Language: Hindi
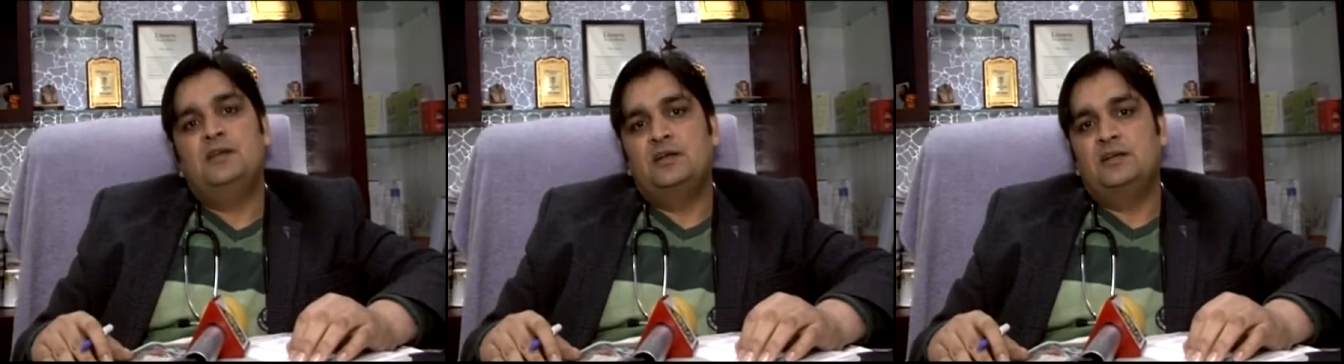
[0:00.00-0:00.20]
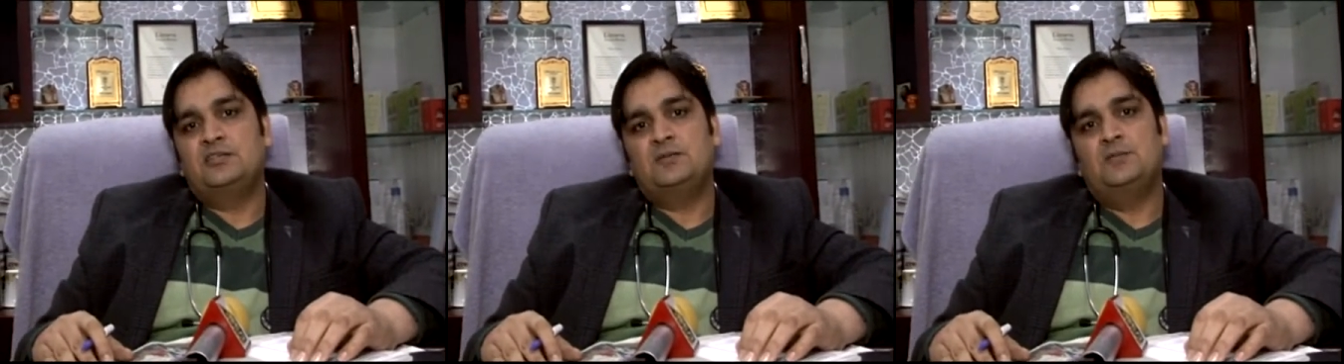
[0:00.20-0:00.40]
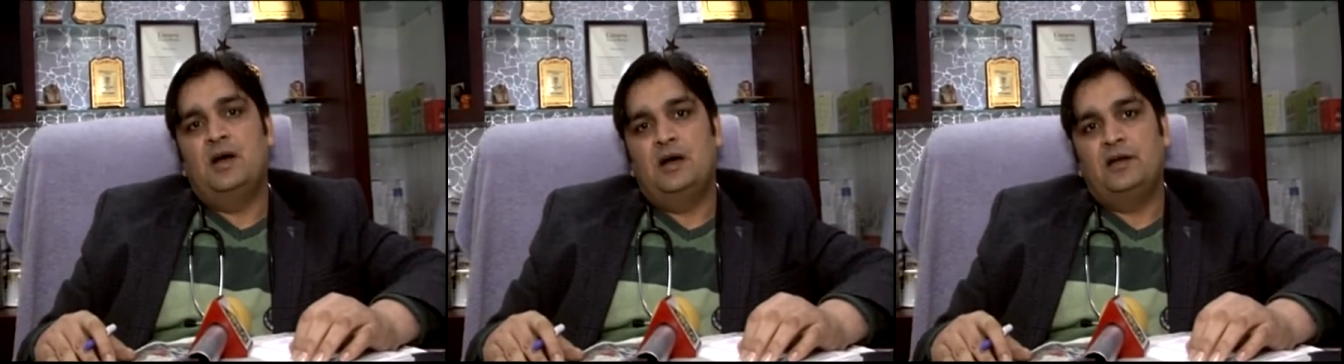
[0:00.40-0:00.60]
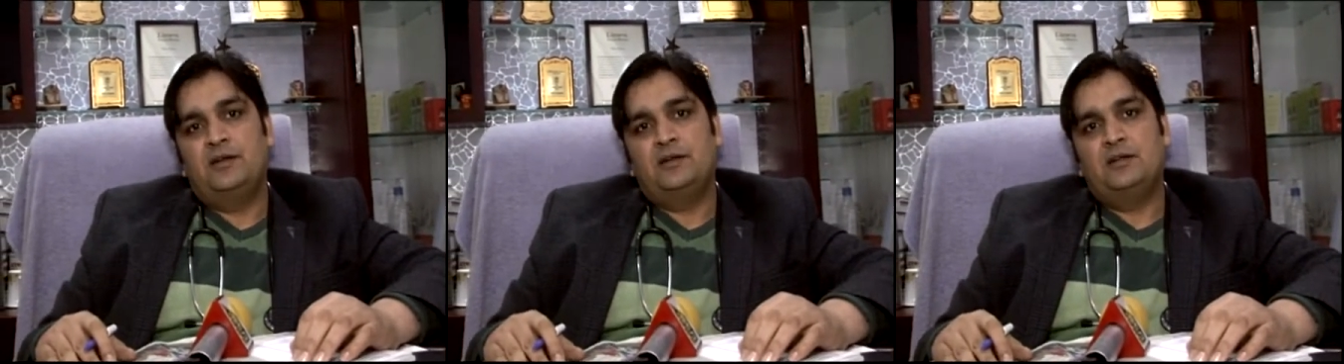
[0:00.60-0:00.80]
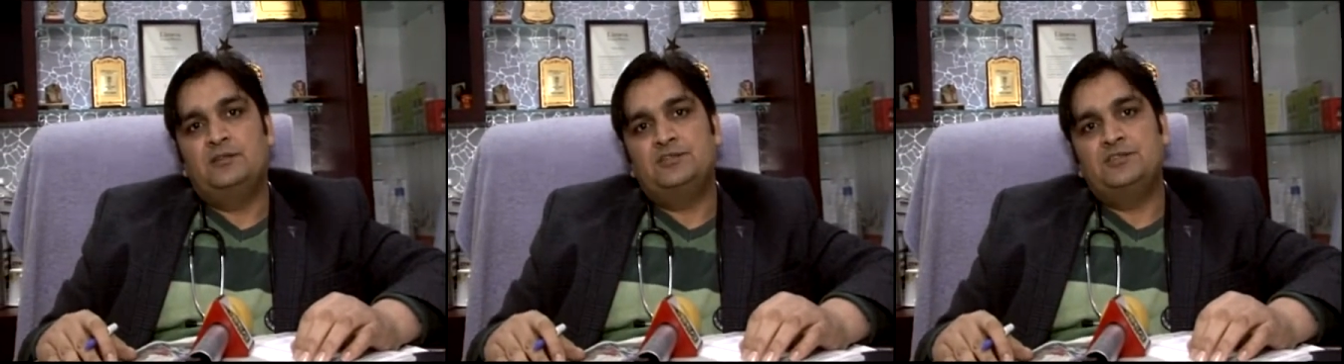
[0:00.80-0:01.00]
घर से बाहर
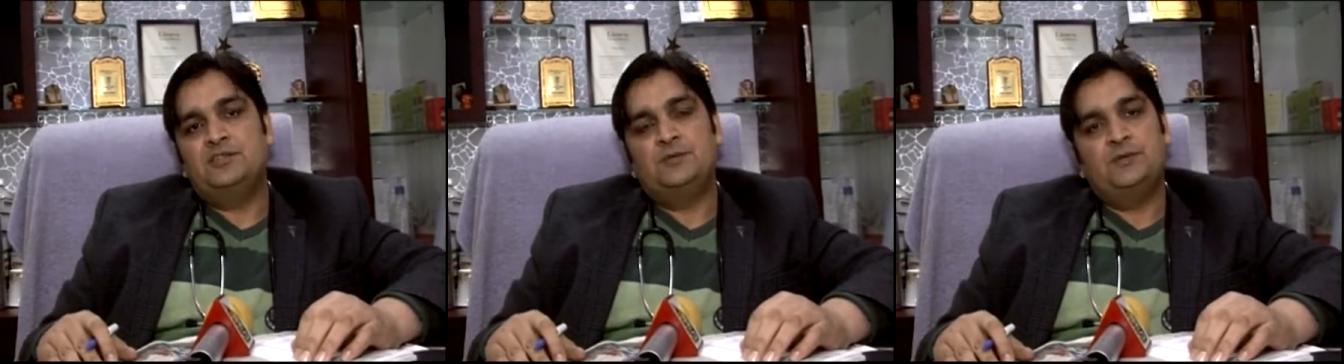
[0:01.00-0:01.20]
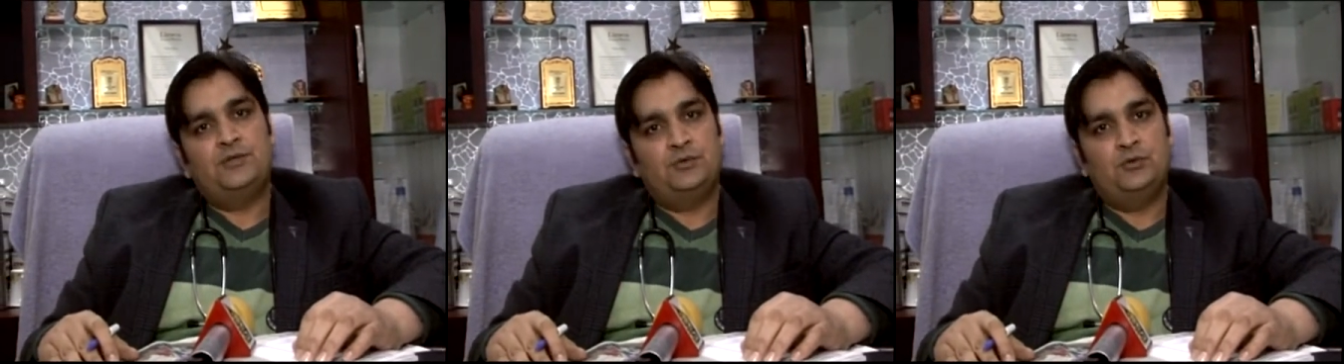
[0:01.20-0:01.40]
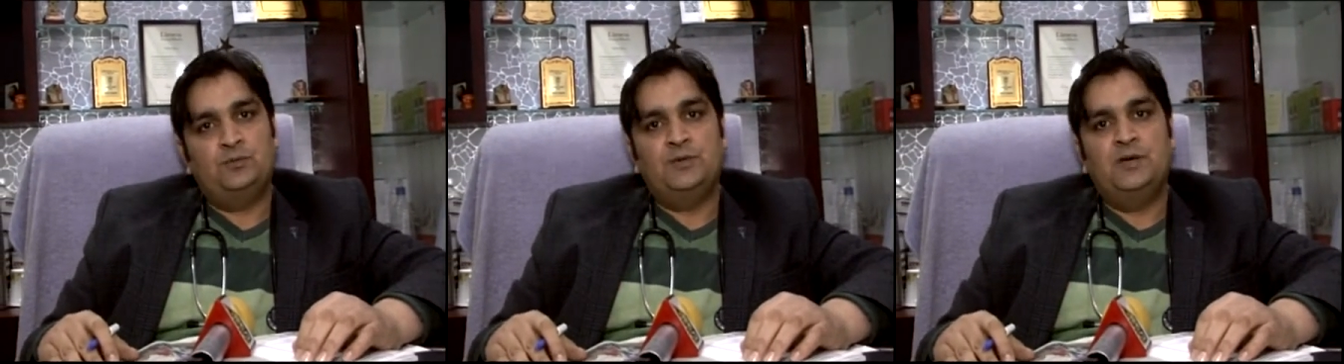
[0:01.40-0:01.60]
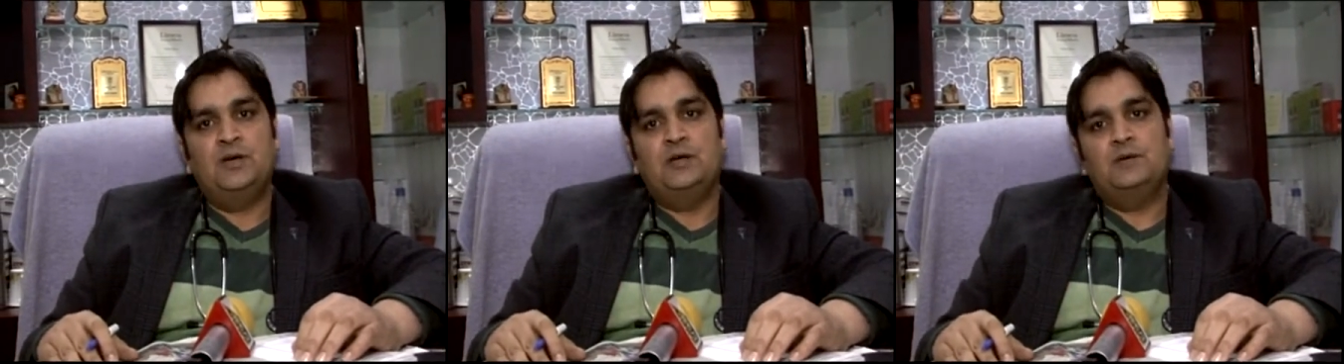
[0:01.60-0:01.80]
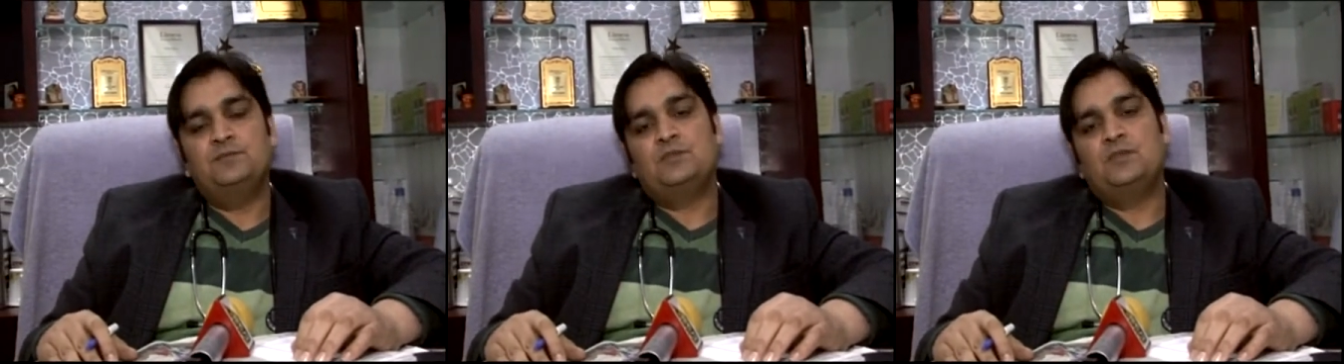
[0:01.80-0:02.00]
निकलते समय टोपा
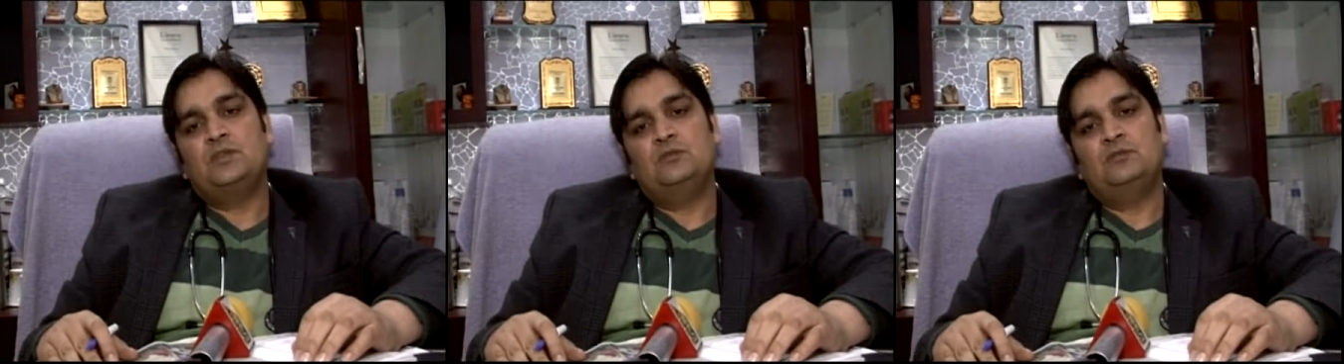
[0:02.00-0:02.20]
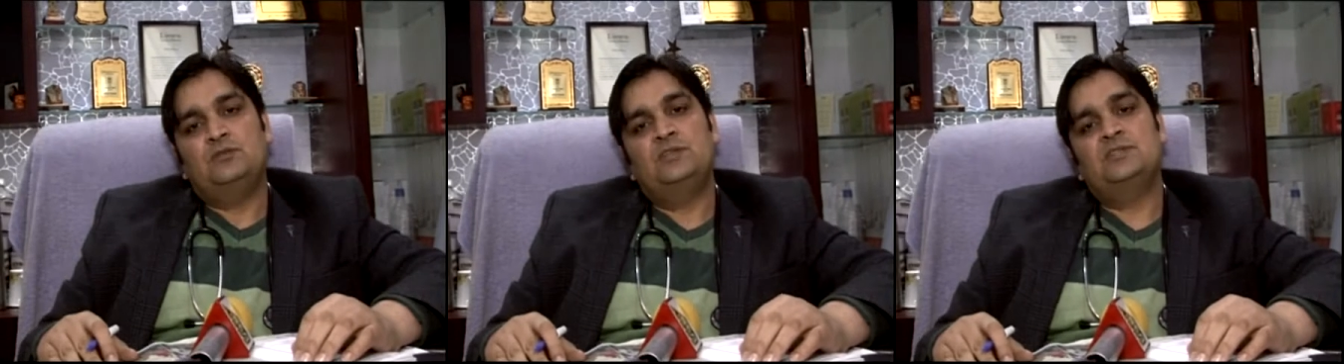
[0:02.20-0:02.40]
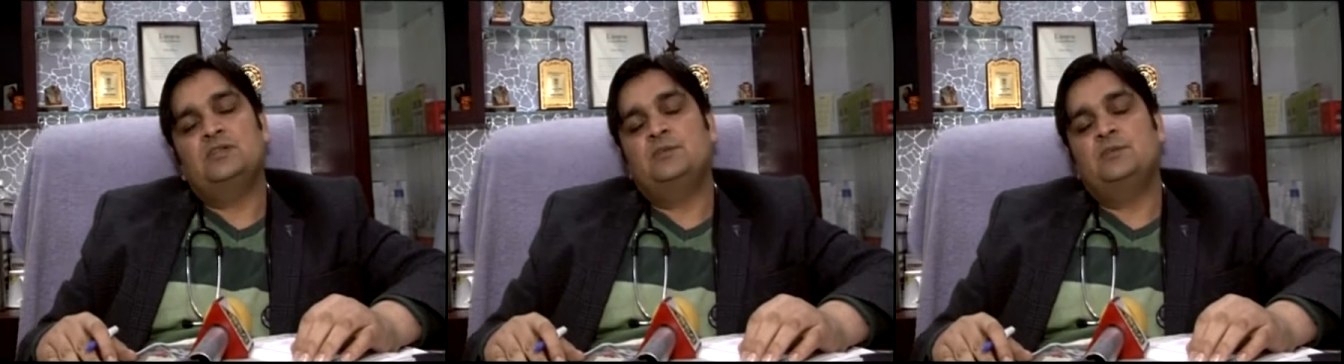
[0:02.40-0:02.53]
उनके